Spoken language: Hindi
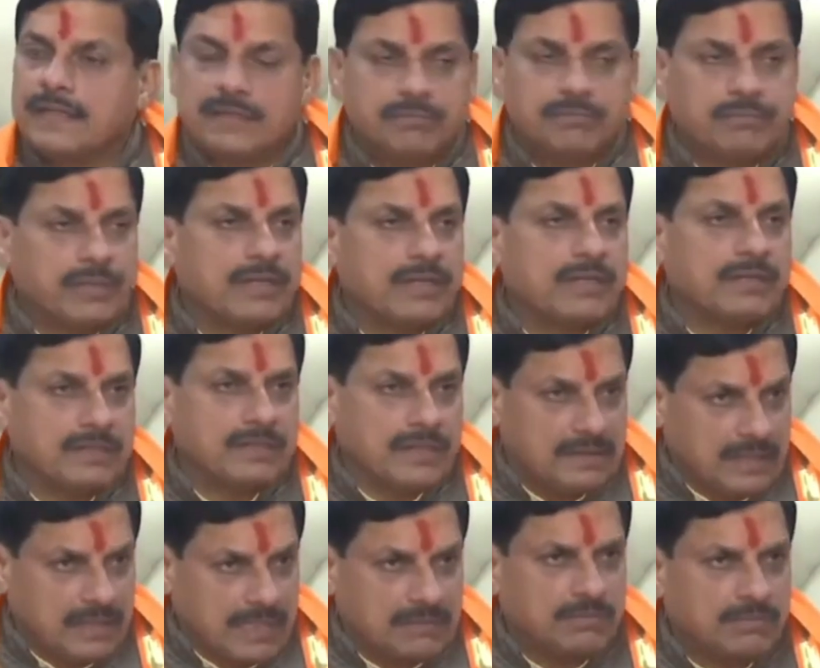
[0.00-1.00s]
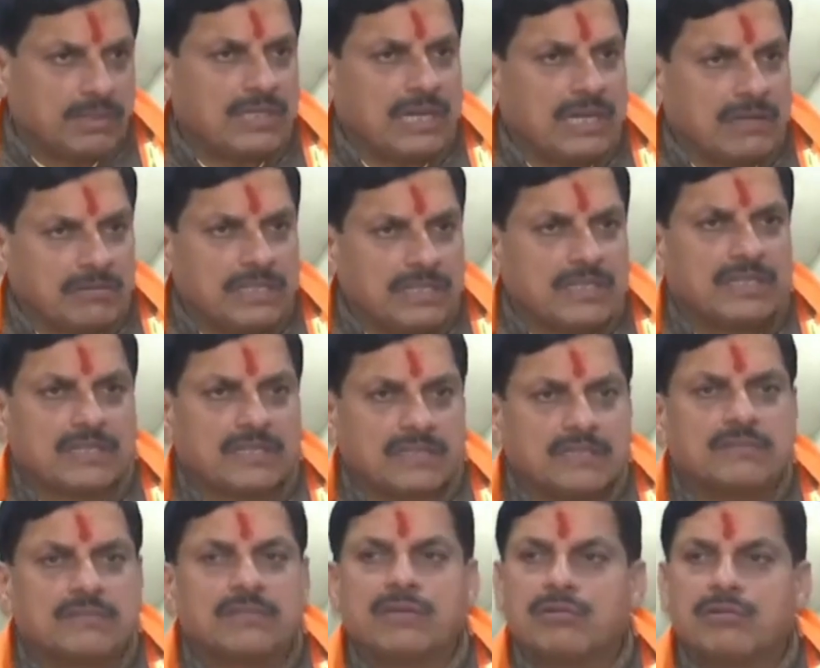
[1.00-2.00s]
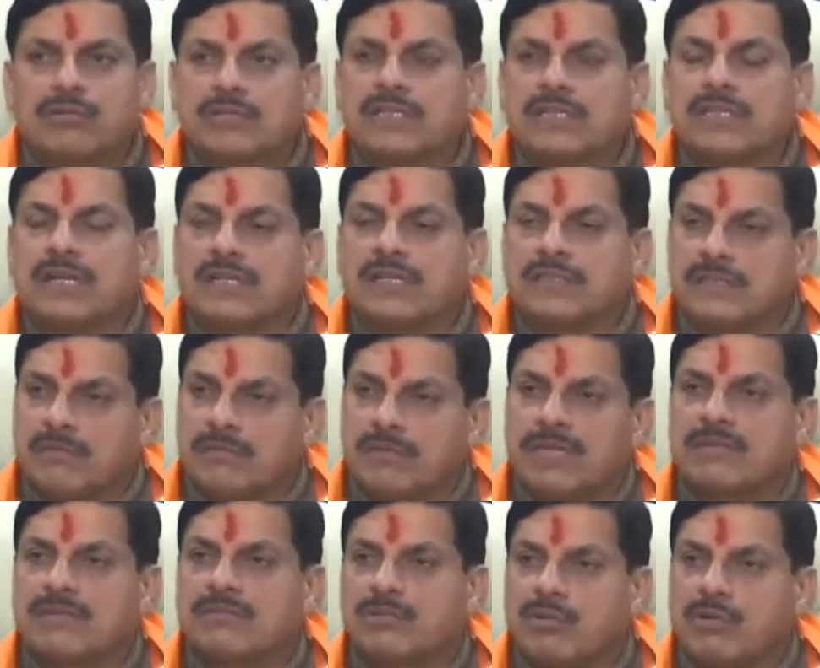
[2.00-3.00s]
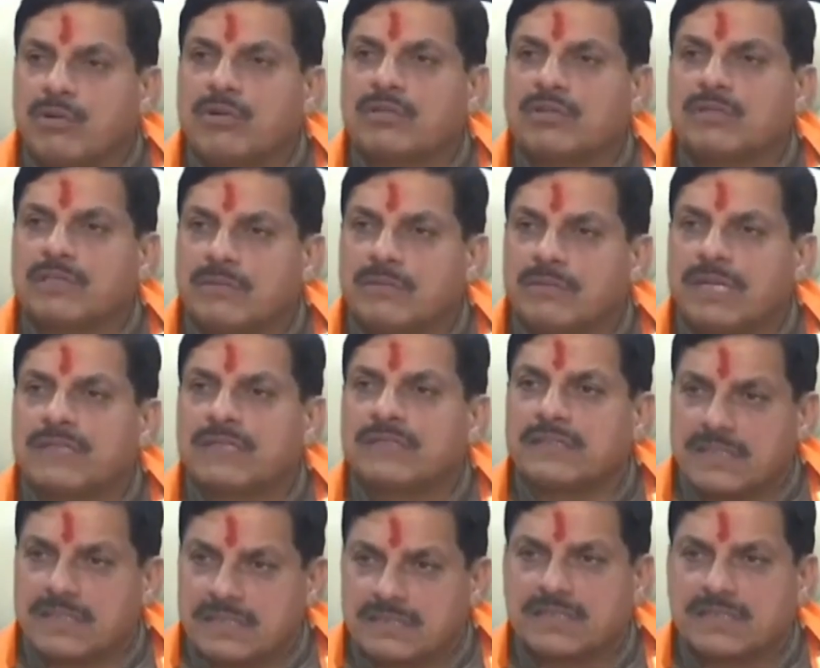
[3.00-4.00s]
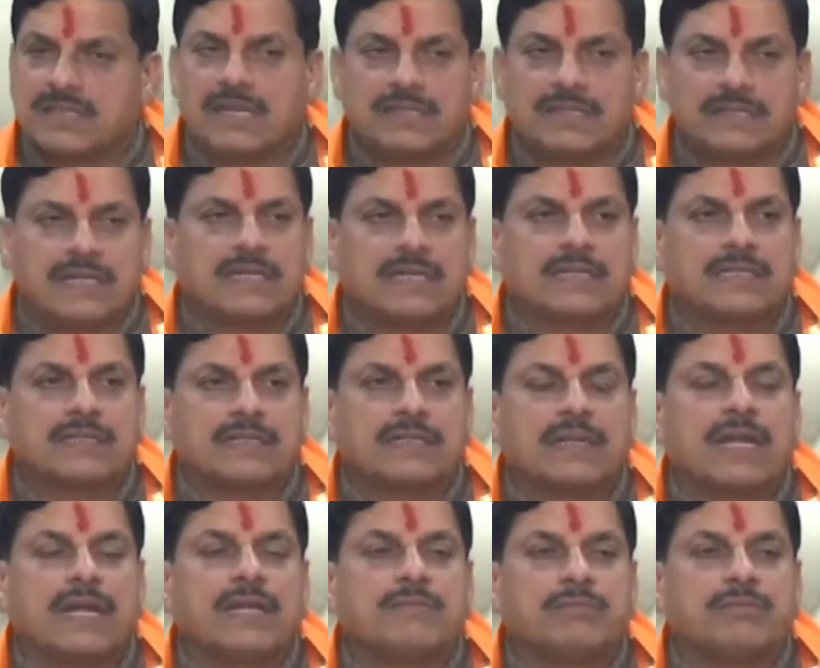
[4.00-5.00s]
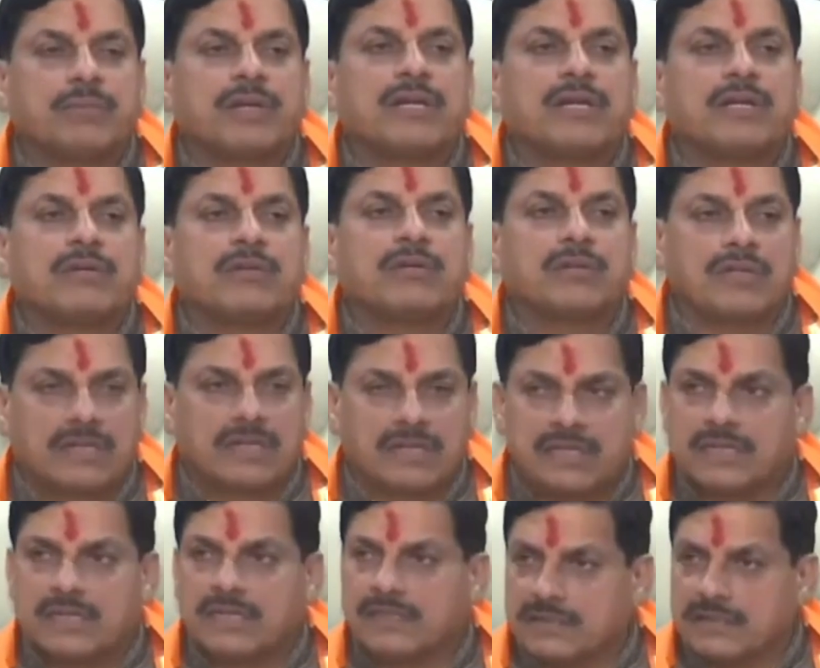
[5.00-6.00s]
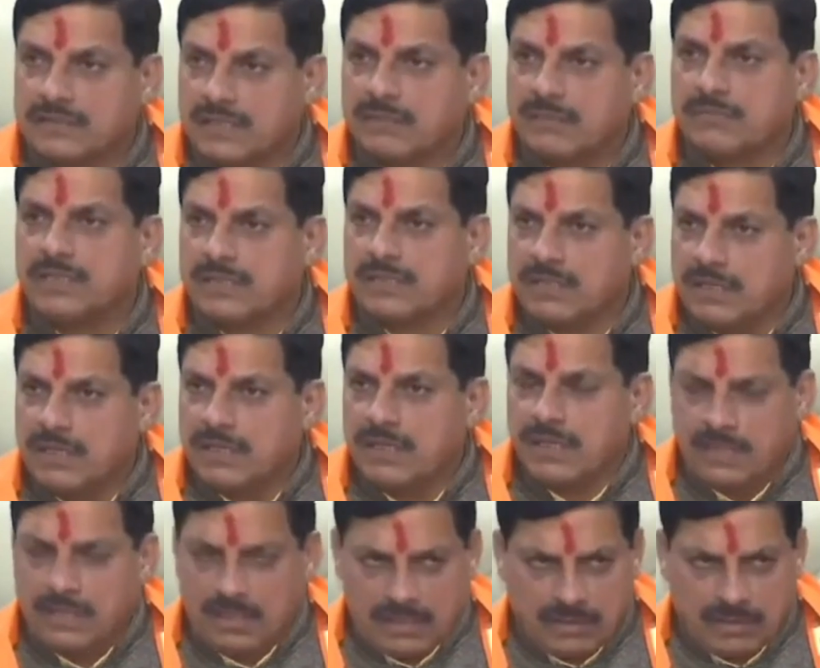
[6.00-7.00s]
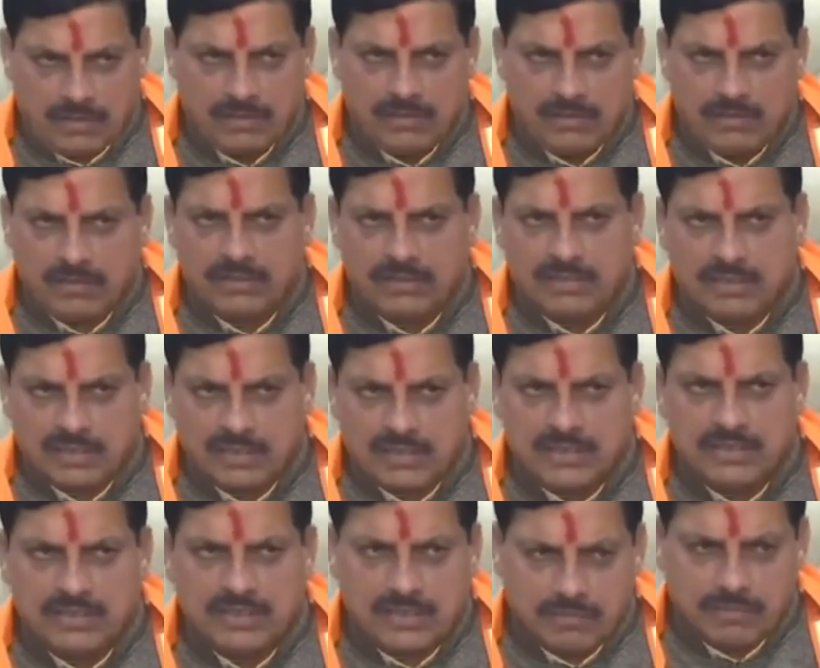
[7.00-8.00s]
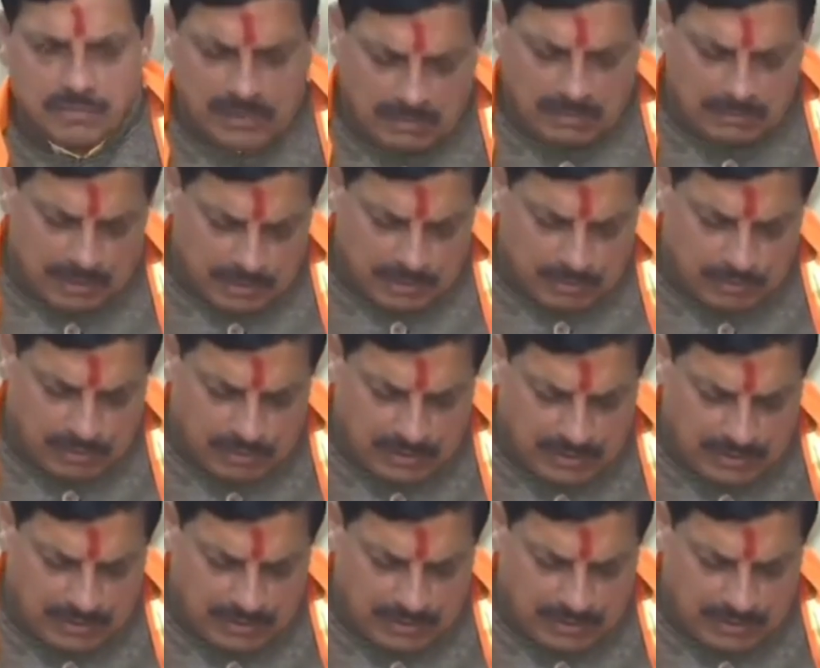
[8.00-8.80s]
इन पे दंडात्मक कार्रवाई करते हुए उनकी अगर जमानत भी होगी तो जमानत निरस्त कराएं ताकि क्राइम पे कंट्रोल करने की दिशा में लॉ एंड ऑर्डर की दृष्टि से बड़ा महत्व का